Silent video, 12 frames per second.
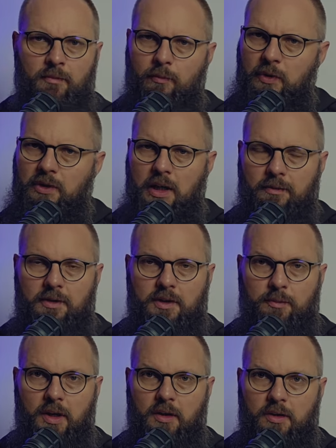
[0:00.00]
potrafi
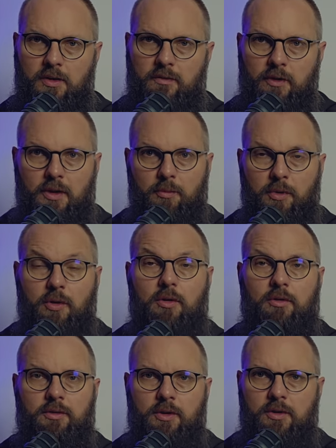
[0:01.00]
zmienić swoje
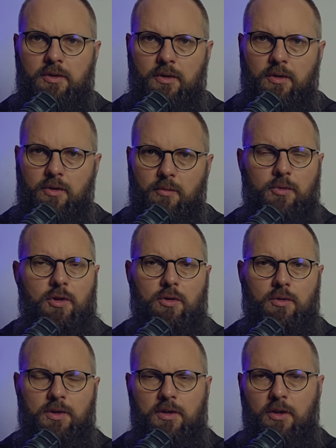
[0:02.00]
poglądy o
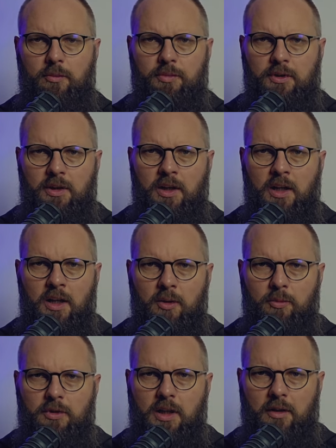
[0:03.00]
180 stopni,
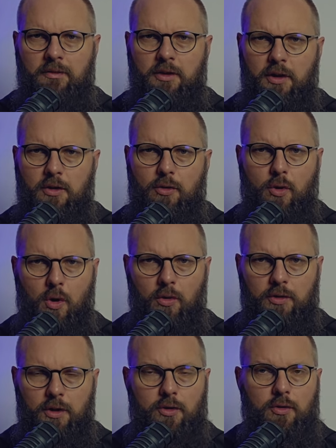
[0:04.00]
potrafi nie tylko
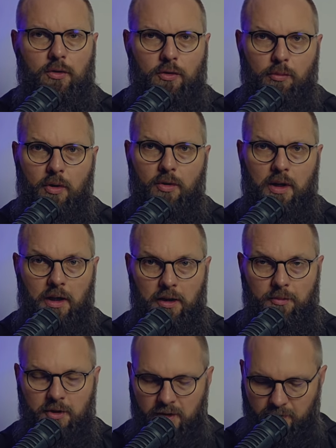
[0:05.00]
odejść od Boga, ale
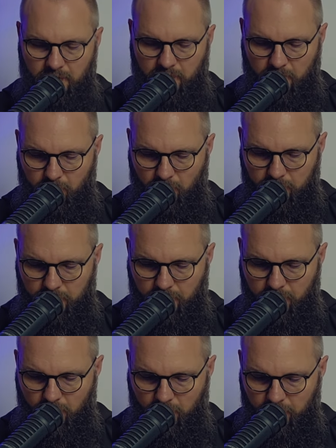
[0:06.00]
przede wszystkim
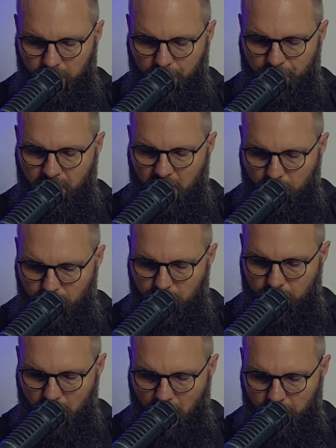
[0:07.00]
odejść od
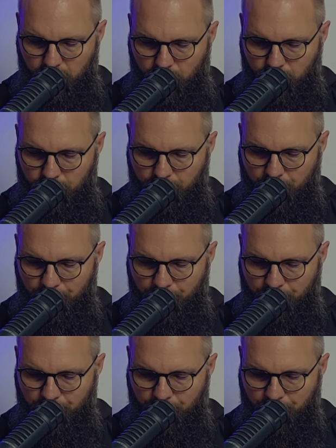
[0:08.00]
przyjaciół.